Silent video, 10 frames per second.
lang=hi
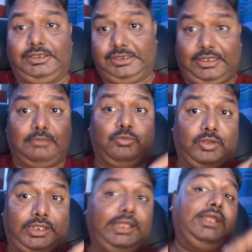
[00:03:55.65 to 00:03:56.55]
इसी टाइम को
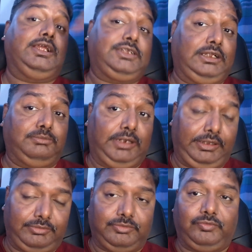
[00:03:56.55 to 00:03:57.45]
रखेंगे या शायद
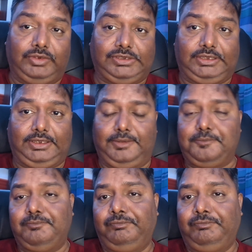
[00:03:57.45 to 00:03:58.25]
मंडे भी मूव कर सकते हैं